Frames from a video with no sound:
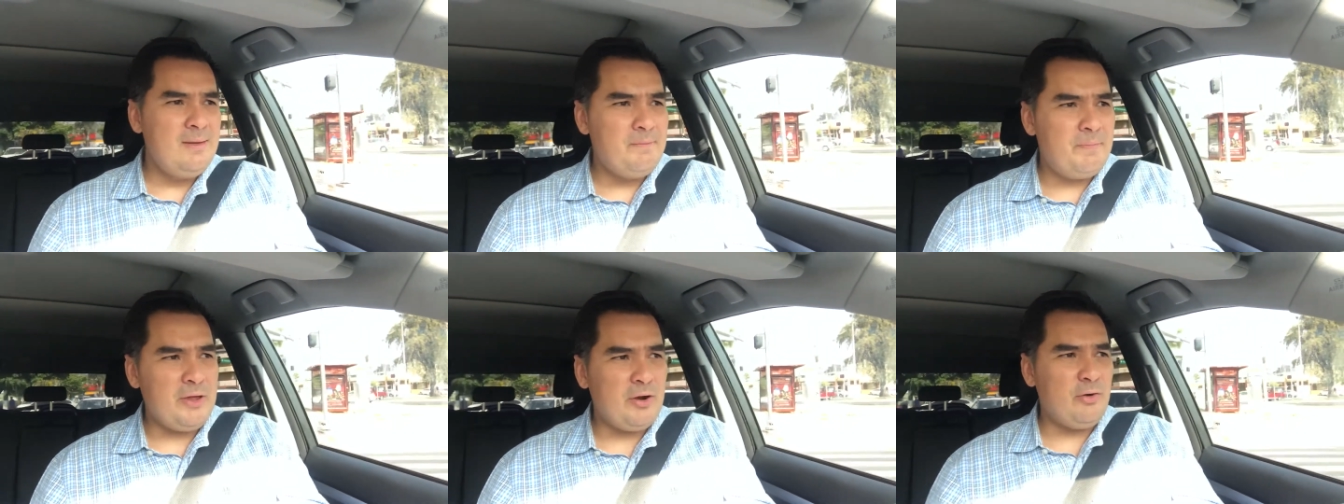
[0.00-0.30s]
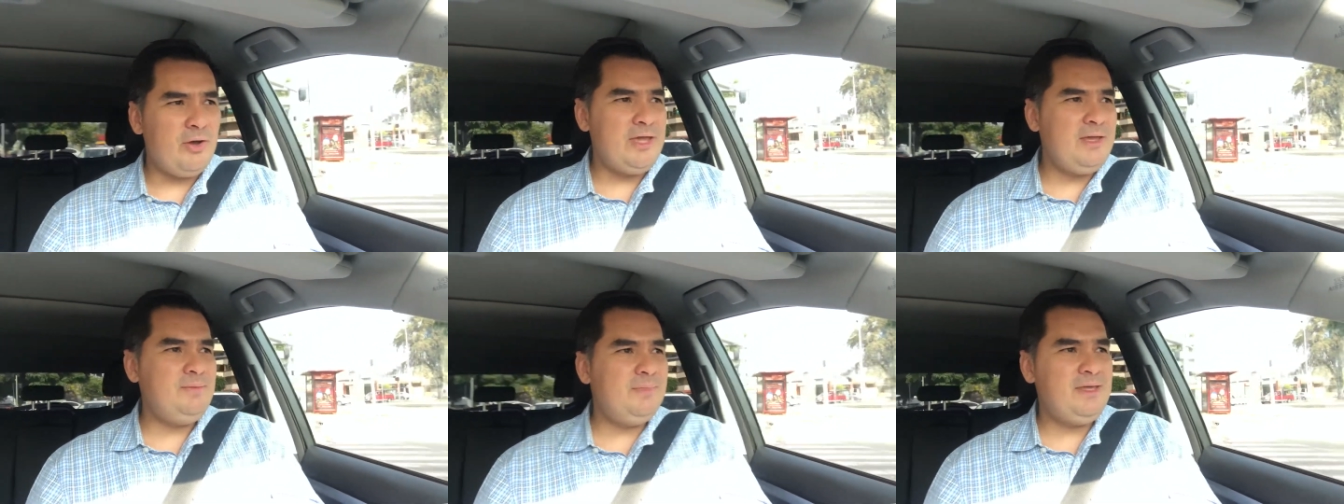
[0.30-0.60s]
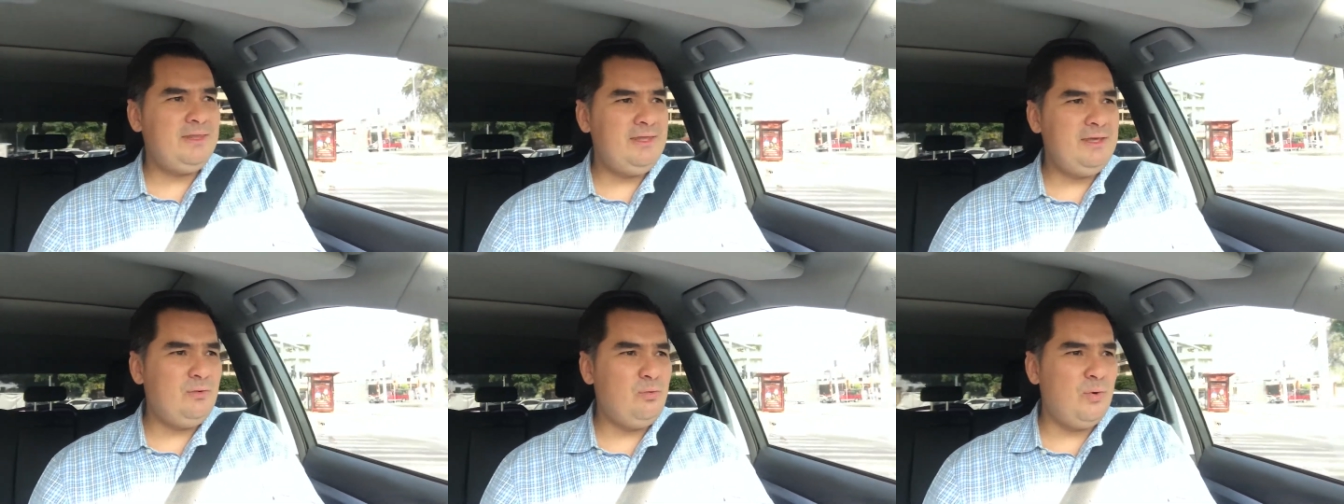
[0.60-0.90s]
pero ahí
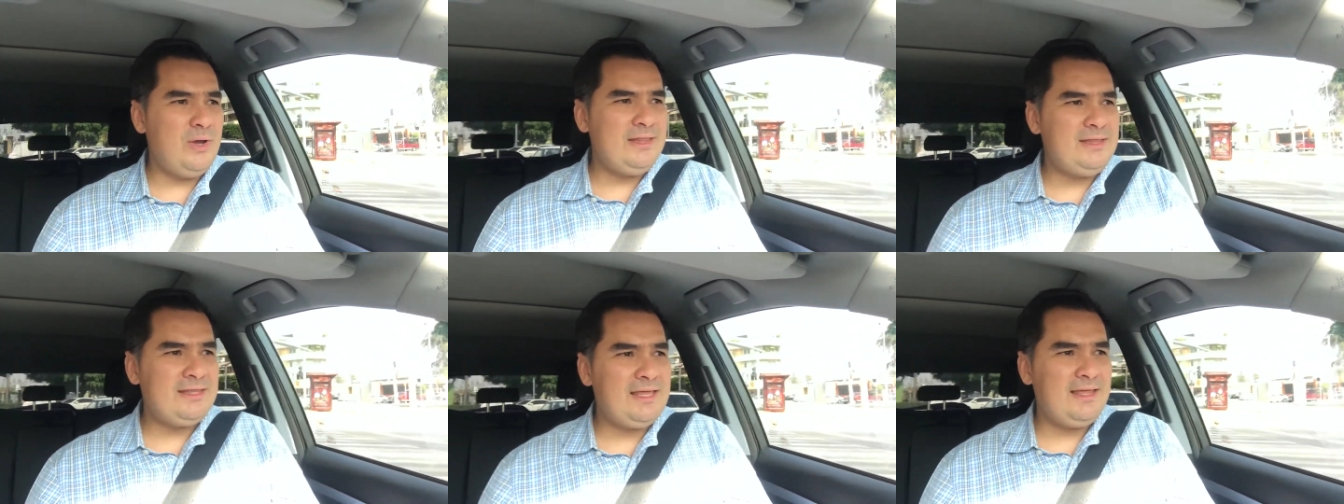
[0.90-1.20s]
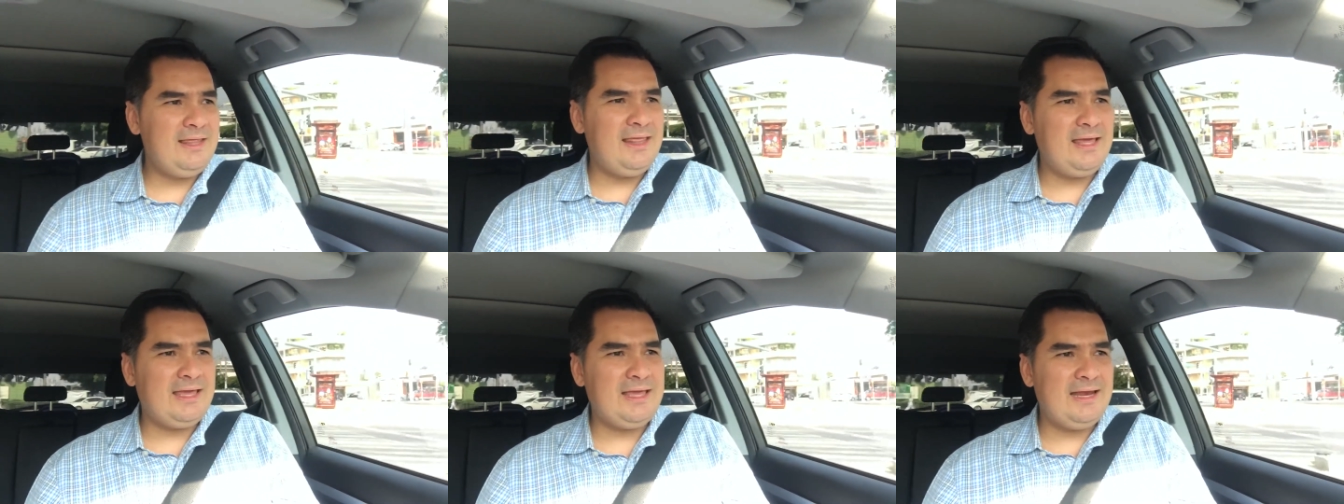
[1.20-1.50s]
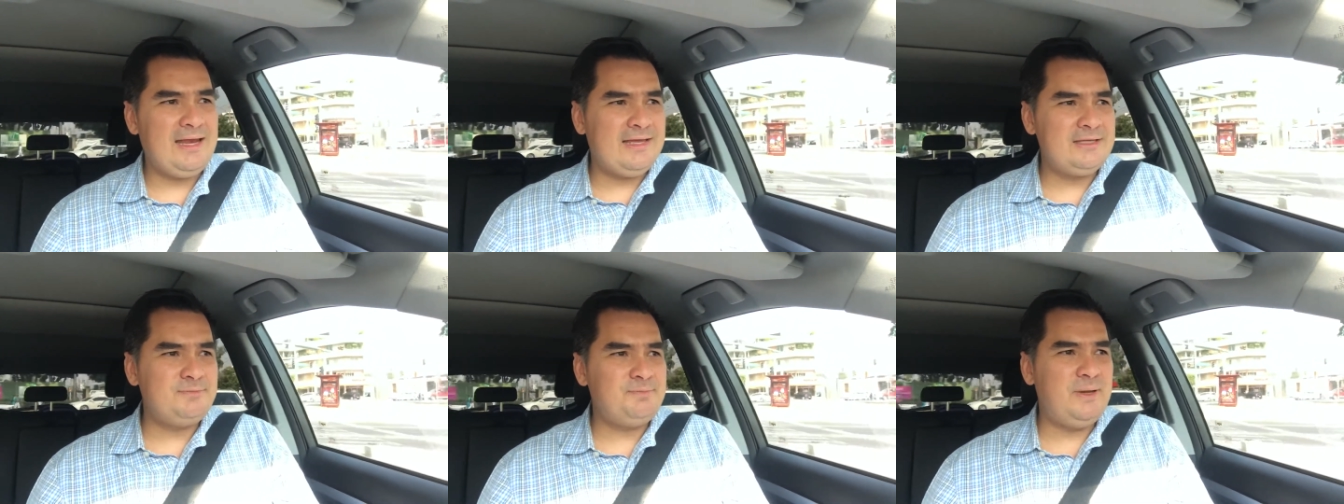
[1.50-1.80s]
me di cuenta de que
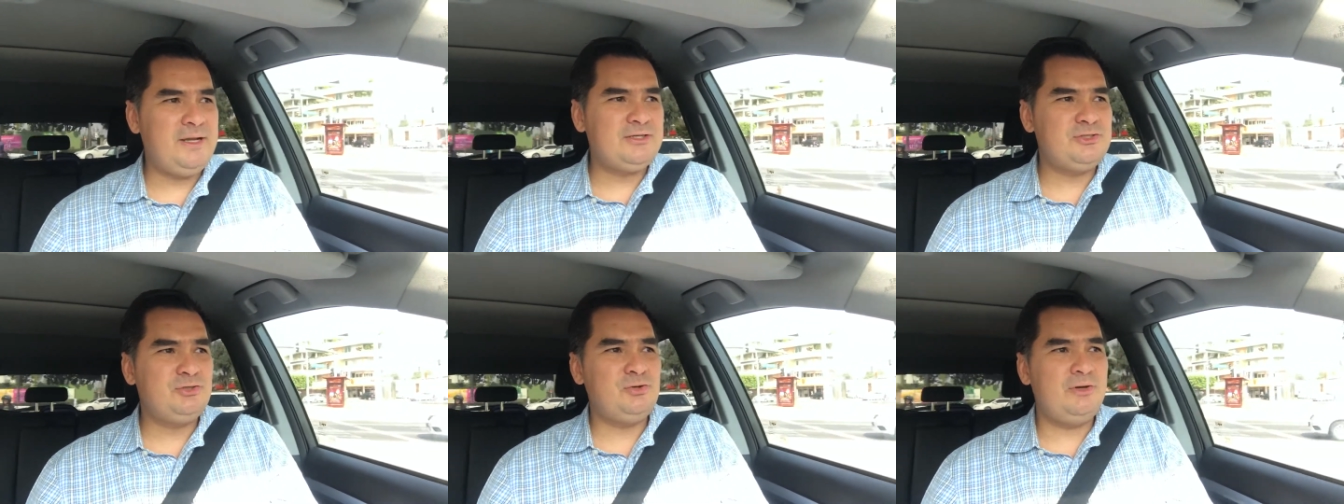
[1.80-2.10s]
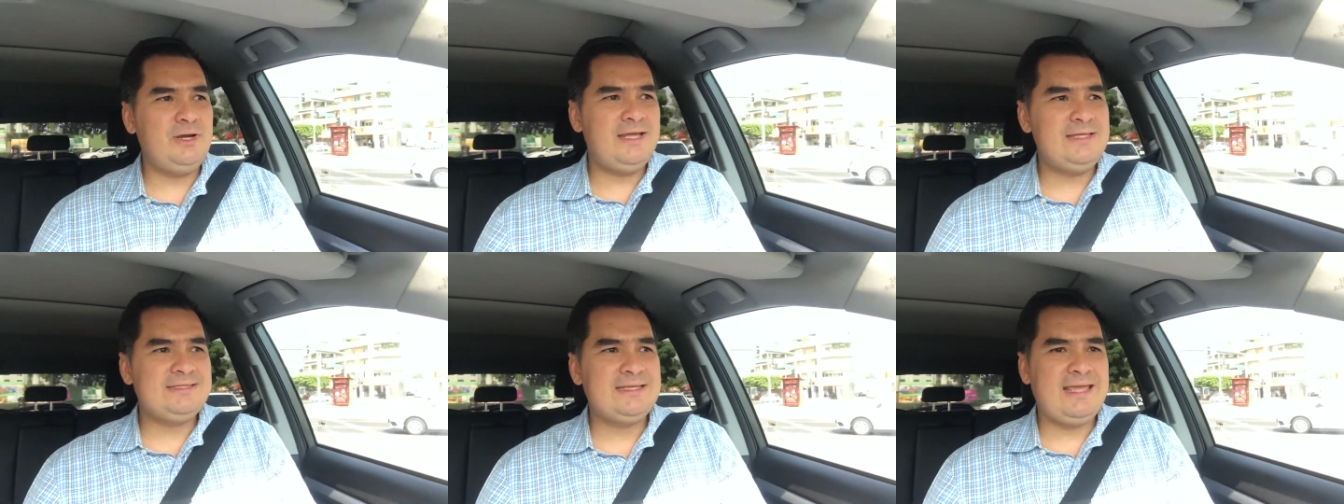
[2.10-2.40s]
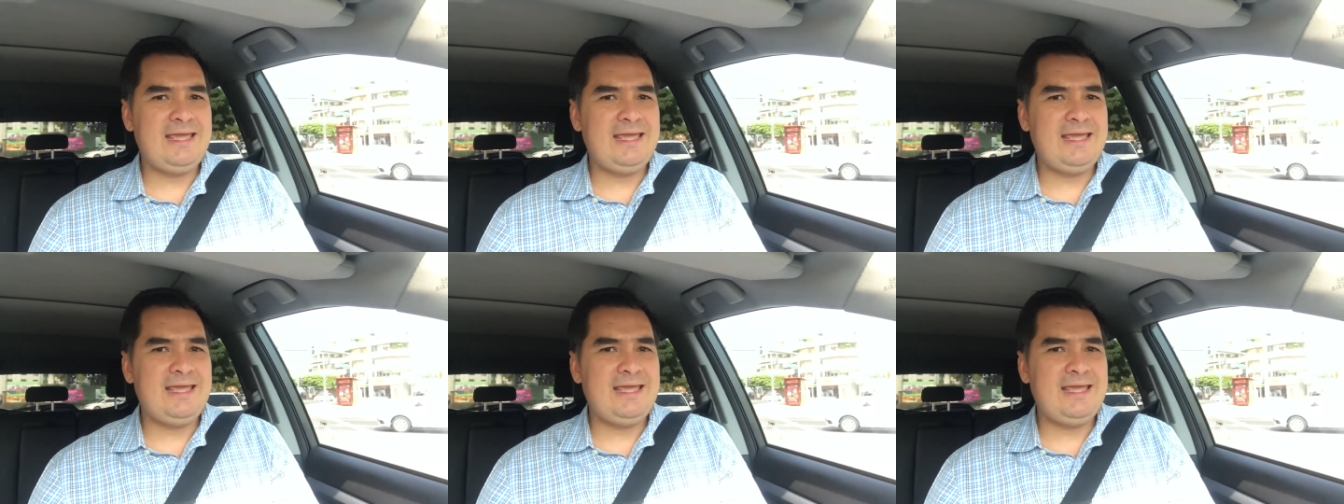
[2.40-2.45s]
las personas